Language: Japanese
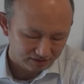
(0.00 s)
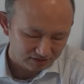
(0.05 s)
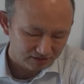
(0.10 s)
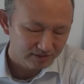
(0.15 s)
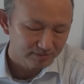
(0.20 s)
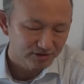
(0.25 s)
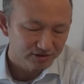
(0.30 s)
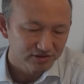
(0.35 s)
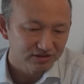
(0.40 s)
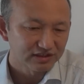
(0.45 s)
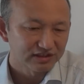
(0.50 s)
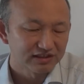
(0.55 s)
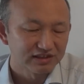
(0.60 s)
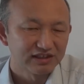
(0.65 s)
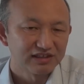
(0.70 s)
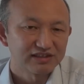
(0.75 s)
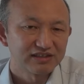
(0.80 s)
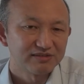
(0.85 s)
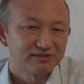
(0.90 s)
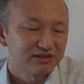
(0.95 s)
希望する方い
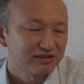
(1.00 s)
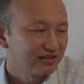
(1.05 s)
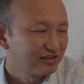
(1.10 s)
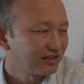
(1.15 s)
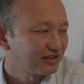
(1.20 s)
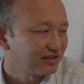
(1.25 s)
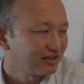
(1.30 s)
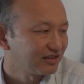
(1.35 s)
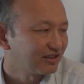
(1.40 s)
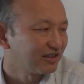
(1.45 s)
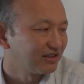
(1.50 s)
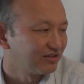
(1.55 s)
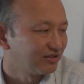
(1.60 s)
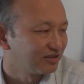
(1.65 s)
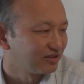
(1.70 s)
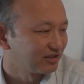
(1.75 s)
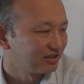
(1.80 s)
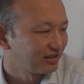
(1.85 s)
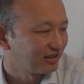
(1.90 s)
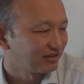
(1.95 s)
らっしゃいらっしゃったらど
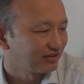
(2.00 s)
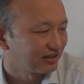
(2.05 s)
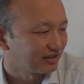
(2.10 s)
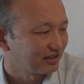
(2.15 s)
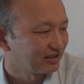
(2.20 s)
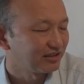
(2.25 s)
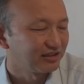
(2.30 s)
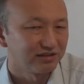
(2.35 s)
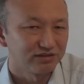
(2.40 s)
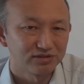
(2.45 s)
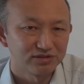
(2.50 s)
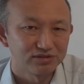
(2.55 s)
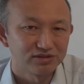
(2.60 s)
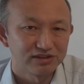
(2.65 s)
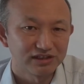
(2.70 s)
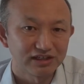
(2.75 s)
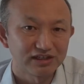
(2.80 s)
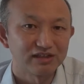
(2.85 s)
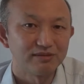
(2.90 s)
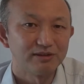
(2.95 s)
うぞ来てくださいっていうこと
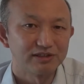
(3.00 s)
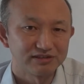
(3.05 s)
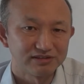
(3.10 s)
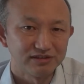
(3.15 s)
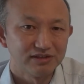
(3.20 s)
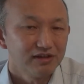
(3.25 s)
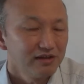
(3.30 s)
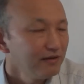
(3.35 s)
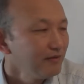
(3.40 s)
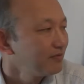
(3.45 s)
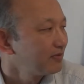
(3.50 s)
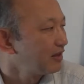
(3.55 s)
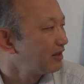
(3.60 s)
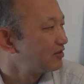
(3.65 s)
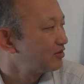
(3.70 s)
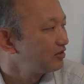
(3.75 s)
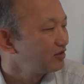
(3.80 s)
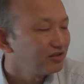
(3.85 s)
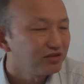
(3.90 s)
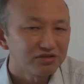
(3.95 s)
をやってます。で、
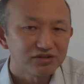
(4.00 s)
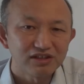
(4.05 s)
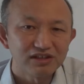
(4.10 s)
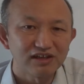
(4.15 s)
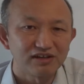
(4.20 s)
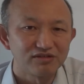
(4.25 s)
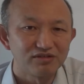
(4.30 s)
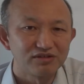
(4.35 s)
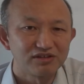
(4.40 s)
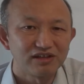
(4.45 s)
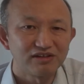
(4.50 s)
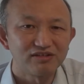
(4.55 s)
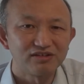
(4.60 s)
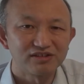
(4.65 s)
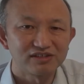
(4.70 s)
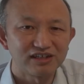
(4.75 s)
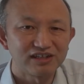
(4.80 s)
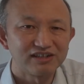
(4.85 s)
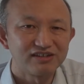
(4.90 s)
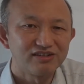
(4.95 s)
それによってね、このチェコ
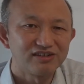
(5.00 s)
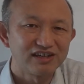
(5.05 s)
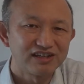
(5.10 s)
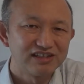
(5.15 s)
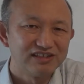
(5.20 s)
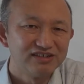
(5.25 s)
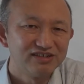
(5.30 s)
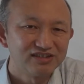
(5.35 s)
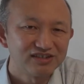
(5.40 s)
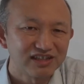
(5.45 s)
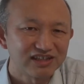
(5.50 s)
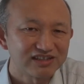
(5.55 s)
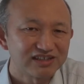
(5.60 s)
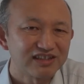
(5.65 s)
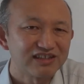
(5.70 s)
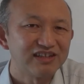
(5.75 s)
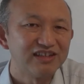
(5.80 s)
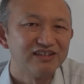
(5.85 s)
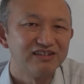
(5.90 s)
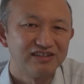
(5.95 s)
の産業界非常に助
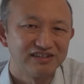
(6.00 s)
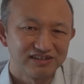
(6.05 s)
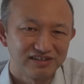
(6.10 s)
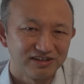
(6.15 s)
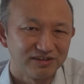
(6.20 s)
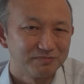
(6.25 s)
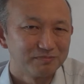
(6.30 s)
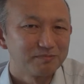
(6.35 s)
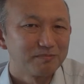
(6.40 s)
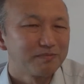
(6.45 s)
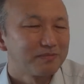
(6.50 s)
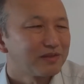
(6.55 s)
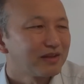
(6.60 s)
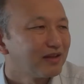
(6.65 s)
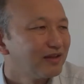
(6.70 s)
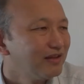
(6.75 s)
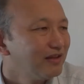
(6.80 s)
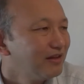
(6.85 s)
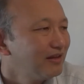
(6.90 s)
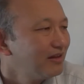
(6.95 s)
かってるんですよ。
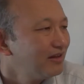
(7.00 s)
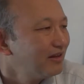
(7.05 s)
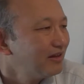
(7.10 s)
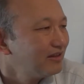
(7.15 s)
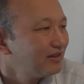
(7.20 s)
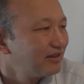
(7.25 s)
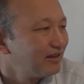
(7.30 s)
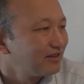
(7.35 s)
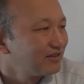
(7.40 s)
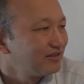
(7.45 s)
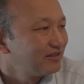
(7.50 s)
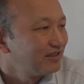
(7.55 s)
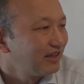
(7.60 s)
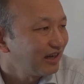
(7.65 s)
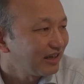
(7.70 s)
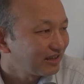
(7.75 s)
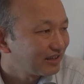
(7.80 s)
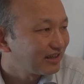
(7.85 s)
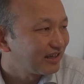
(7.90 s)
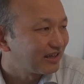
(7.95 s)
からそれ
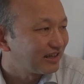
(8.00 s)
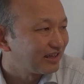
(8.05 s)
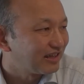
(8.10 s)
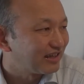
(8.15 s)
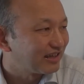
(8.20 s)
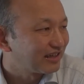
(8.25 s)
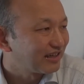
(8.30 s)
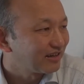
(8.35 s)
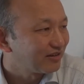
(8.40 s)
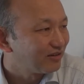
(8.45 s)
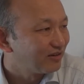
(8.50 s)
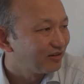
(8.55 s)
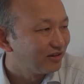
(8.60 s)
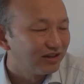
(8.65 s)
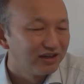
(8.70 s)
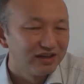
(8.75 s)
なかったらね、結構